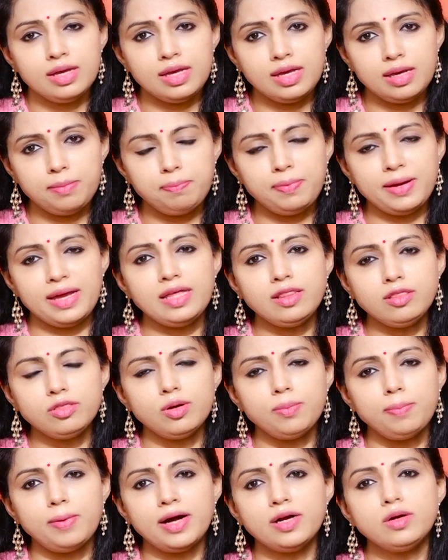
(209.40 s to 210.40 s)
ఈ
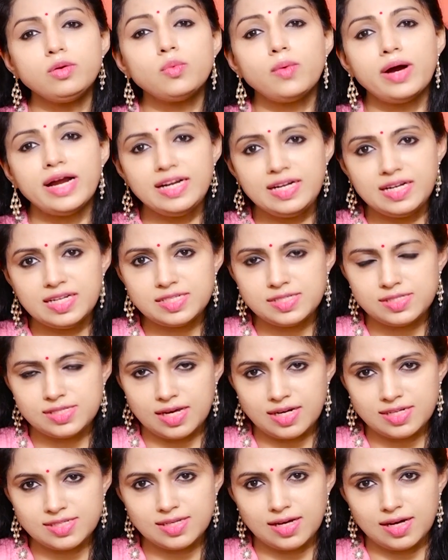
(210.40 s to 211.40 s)
పెయిన్తో పాటు వైట్
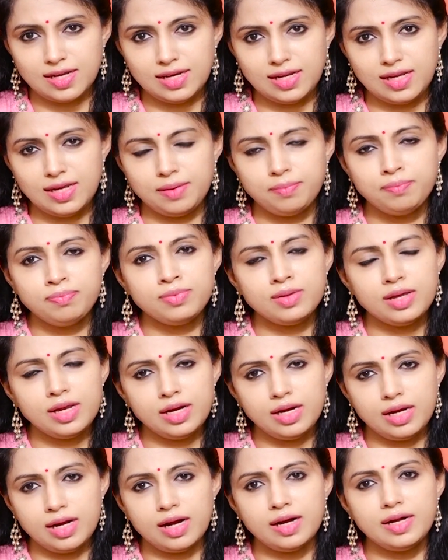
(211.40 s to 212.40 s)
డిశ్చార్జ్ కానీ
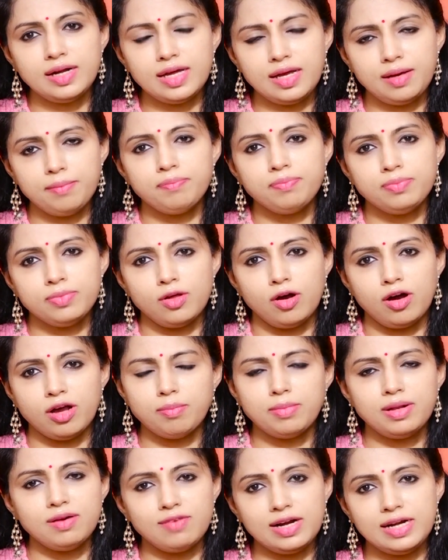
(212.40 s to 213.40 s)
ఈ అంటే
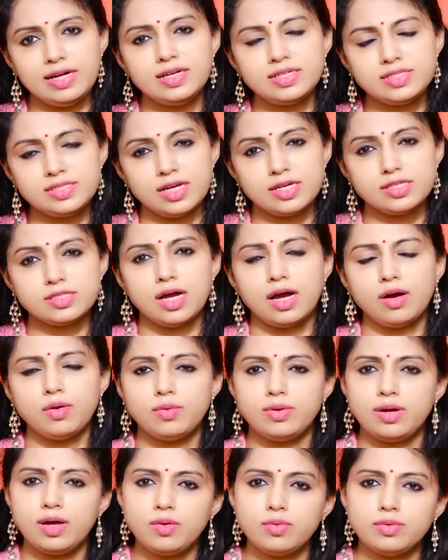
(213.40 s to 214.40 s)
నార్మల్ వైట్ డిశ్చార్జ్
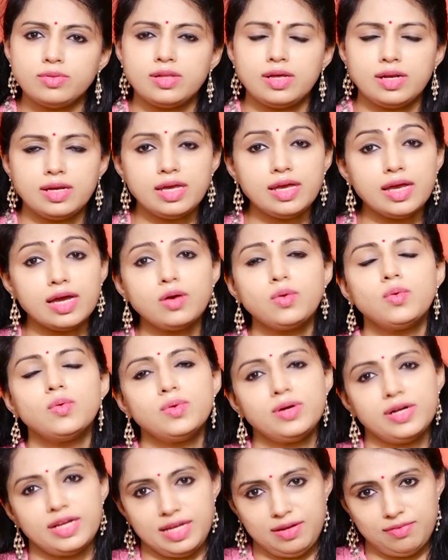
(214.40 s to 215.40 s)
కాకుండా కొందరికి
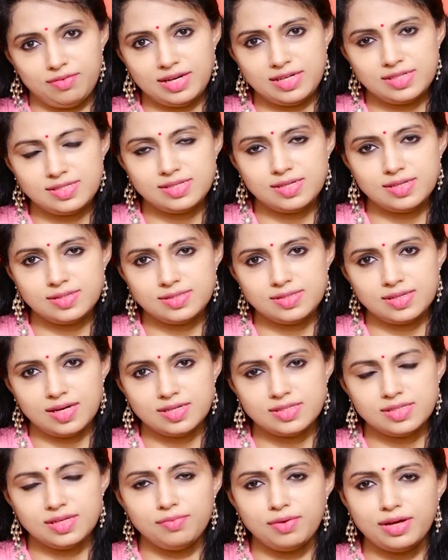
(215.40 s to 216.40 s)
ఎక్కువ ఉంటాయి వైట్
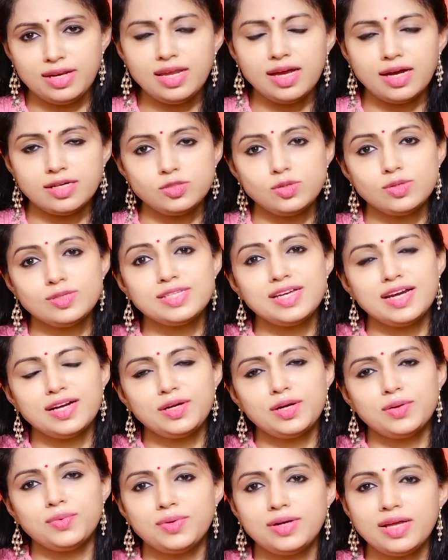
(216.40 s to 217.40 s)
డిశ్చార్జ్ ఇవన్నీ
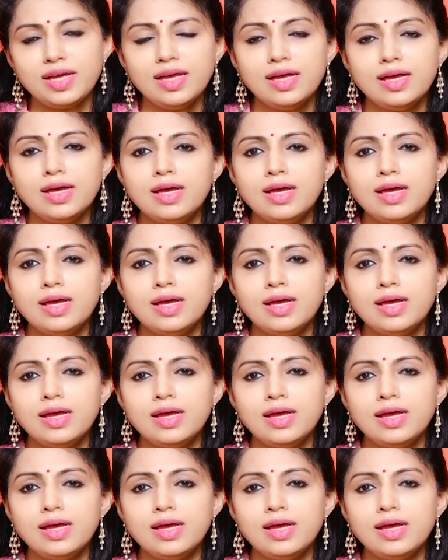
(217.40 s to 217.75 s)
అసోసియేట్ ఉంటే